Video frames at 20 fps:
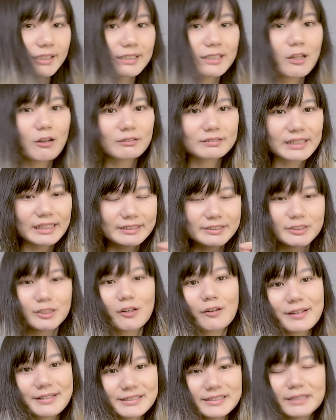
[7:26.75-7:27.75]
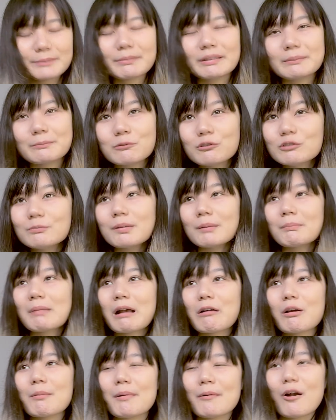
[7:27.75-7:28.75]
ก็ลองตัด ช้อยซ์ ที่มันพูดประ
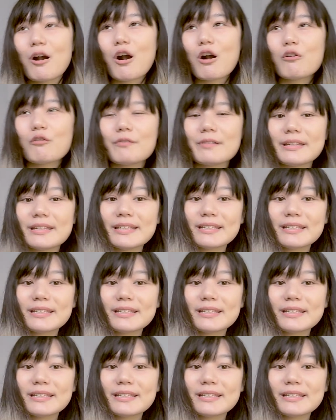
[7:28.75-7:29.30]
มาณว่าแบบ ออลเว